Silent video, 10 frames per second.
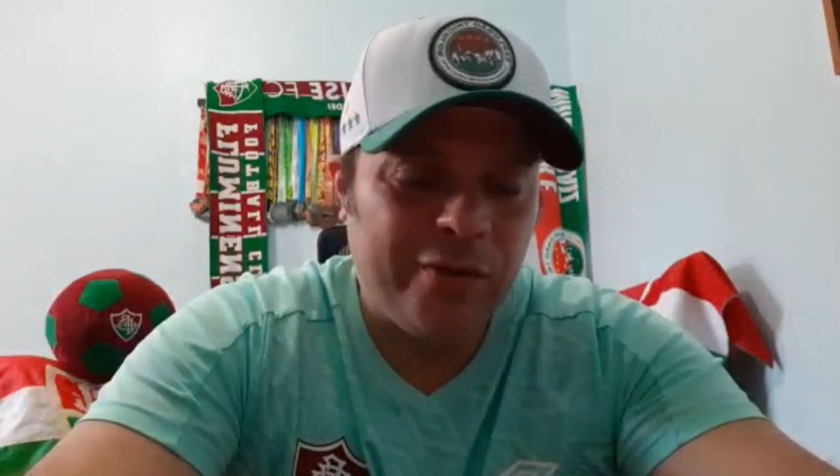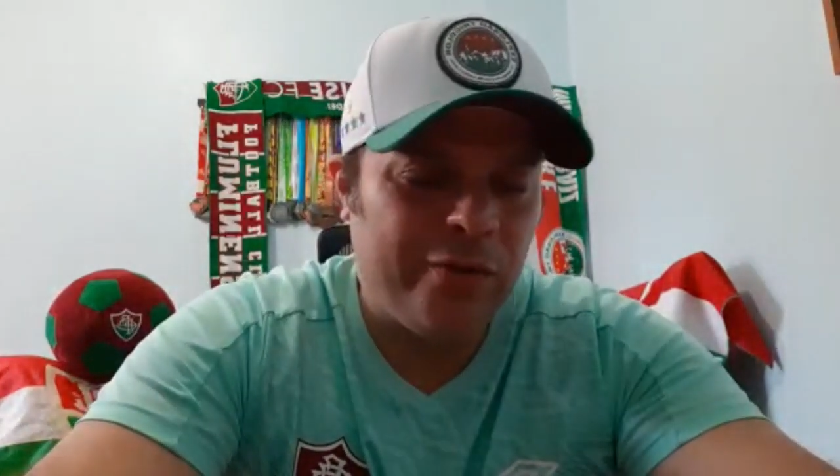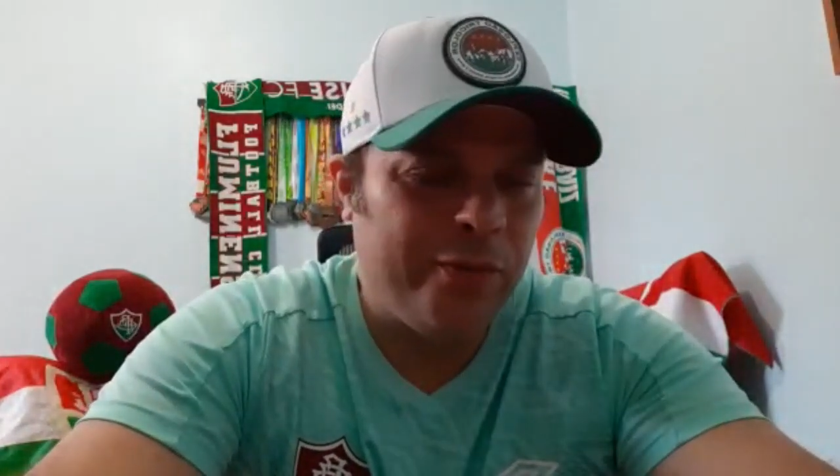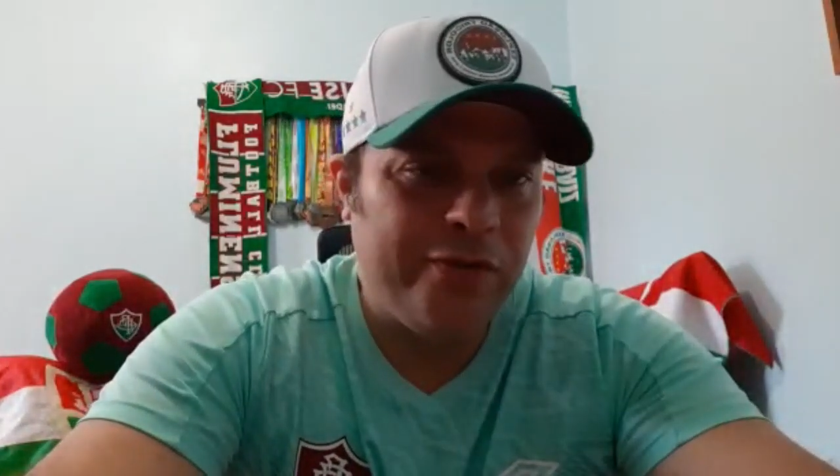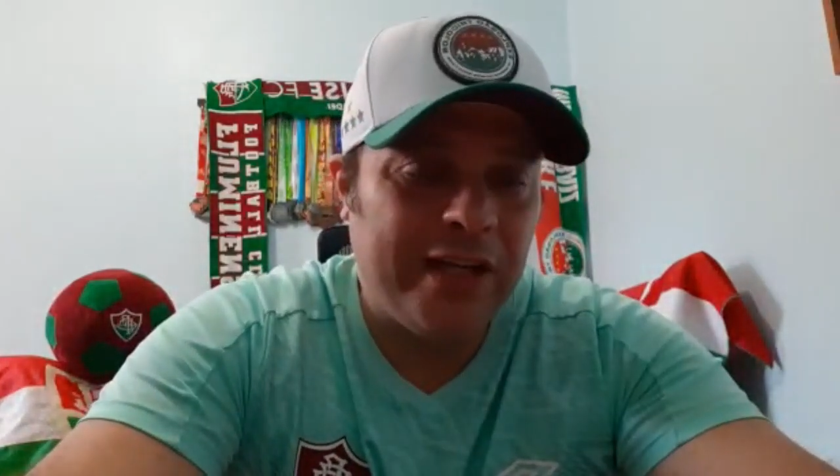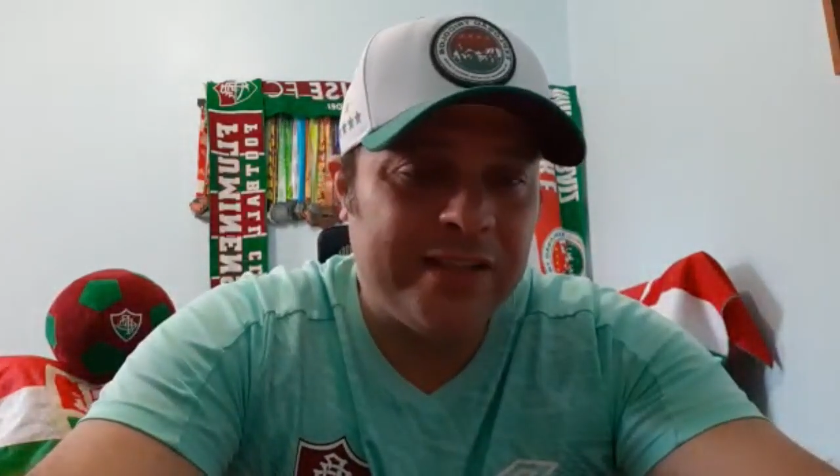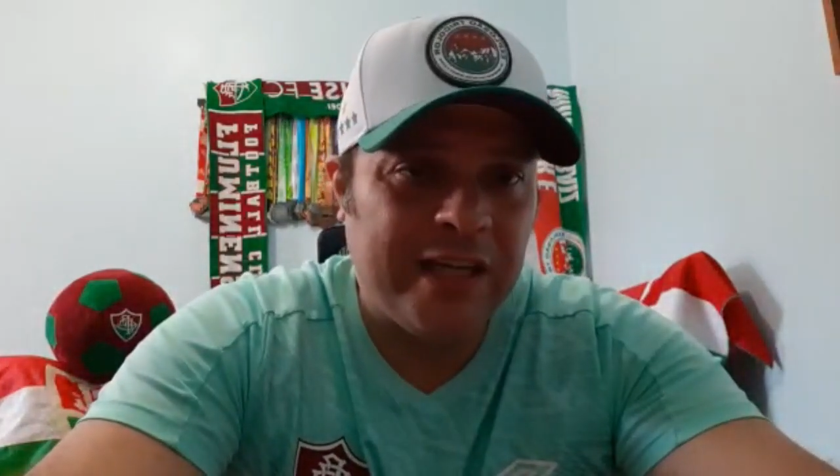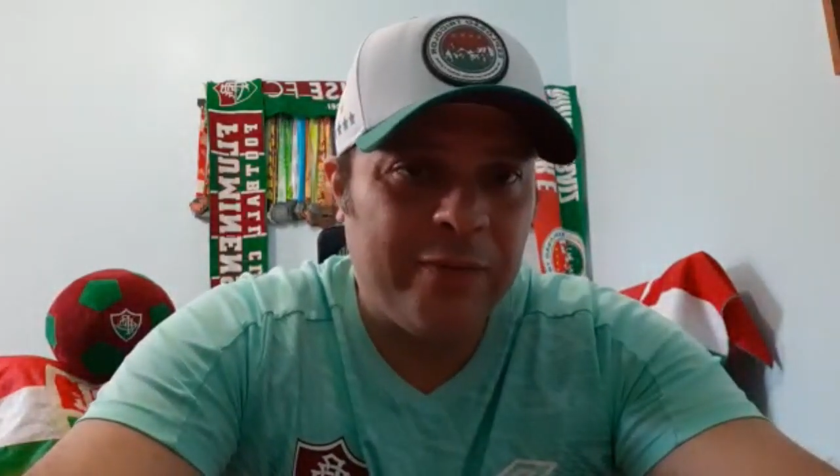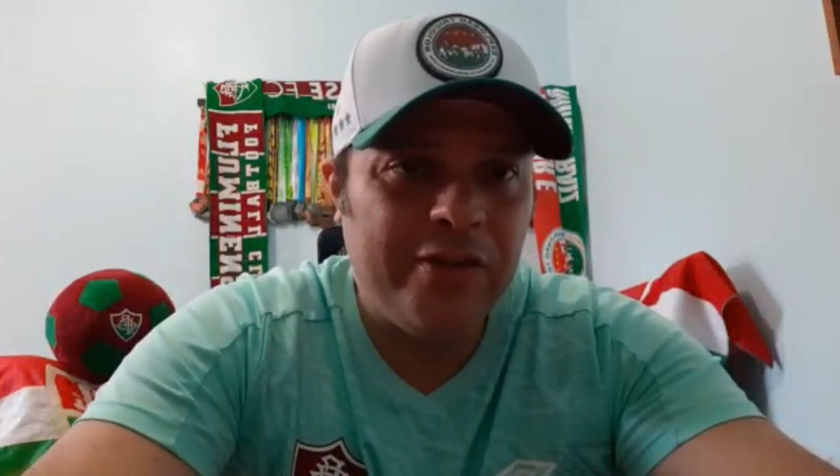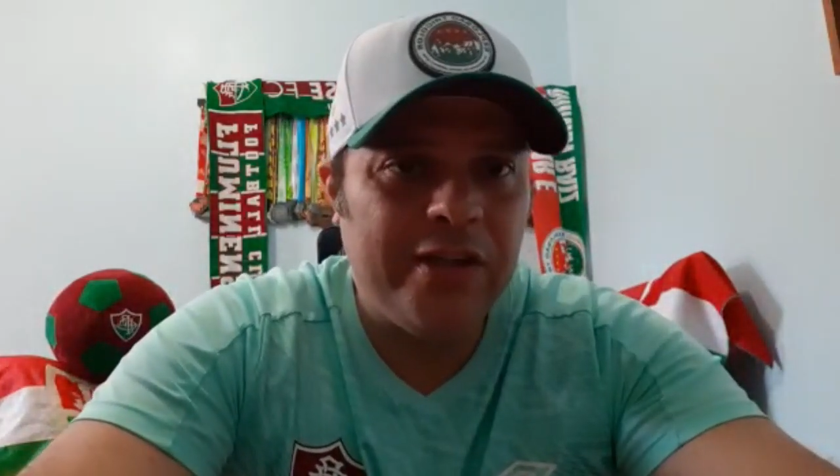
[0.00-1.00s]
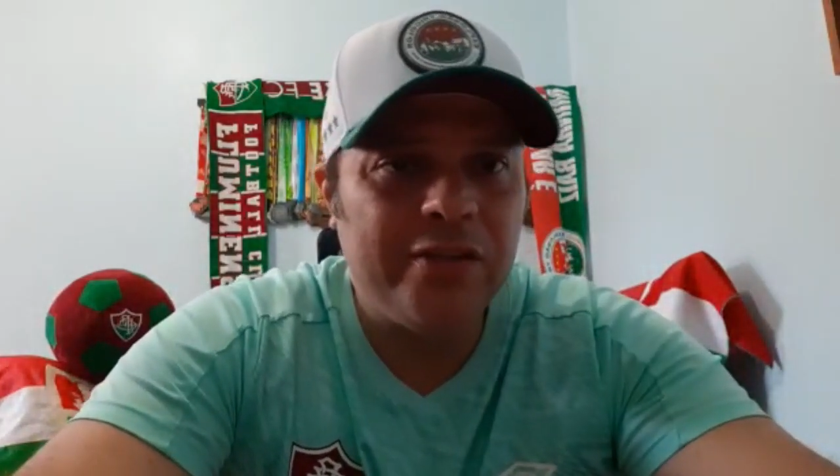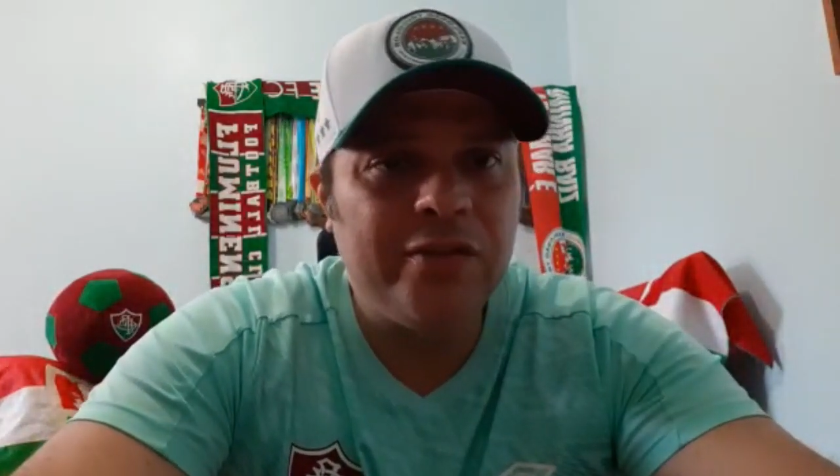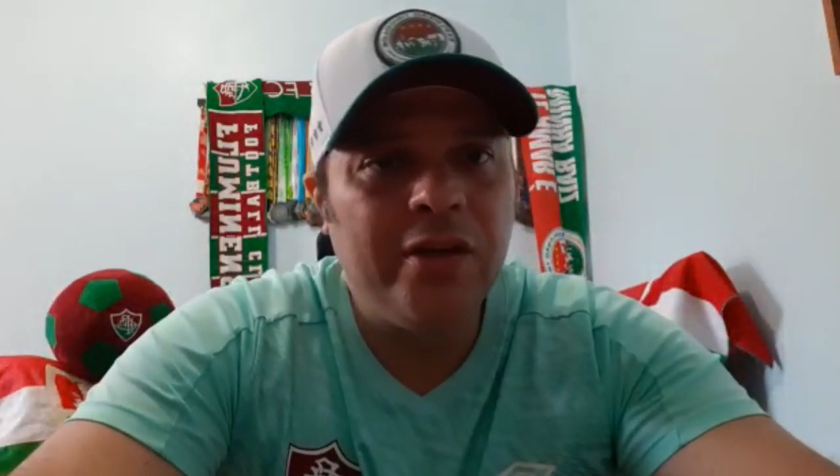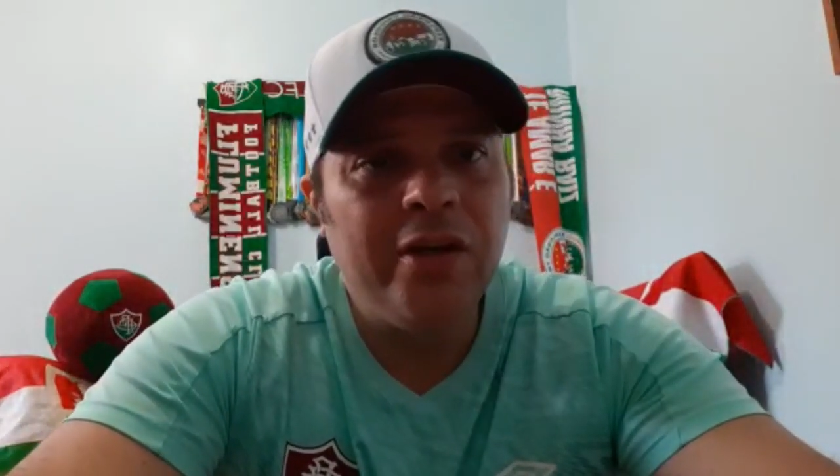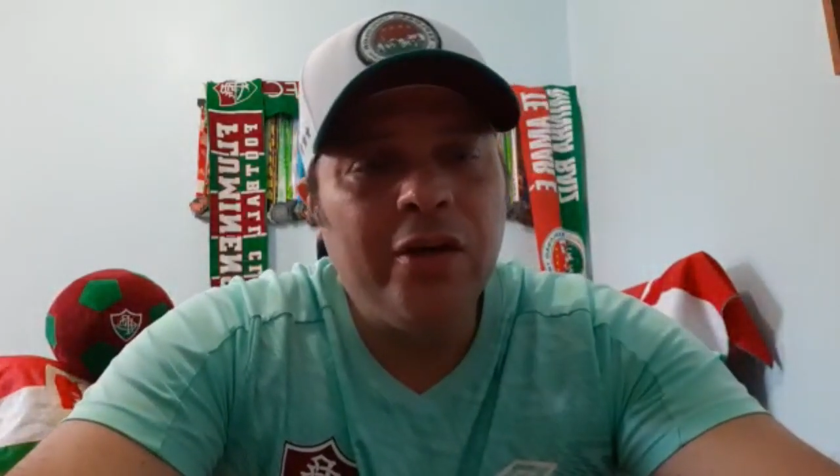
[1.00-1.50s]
todo mundo já sabe disso,